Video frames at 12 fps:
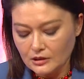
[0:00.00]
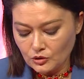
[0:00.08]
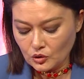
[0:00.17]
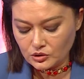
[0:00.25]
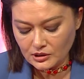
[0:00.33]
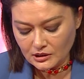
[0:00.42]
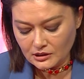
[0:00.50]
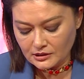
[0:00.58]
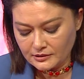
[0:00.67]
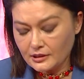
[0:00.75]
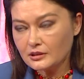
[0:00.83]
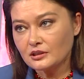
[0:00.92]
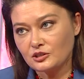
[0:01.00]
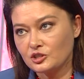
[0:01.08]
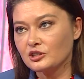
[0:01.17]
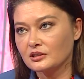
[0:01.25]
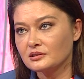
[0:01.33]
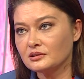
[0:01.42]
Yoksa İngiltere'de
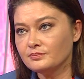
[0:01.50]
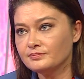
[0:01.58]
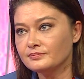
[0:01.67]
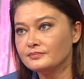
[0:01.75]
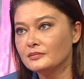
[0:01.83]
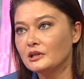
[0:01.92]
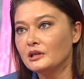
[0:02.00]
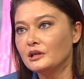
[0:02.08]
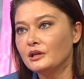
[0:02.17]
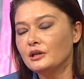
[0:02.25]
açacaktım. Ha.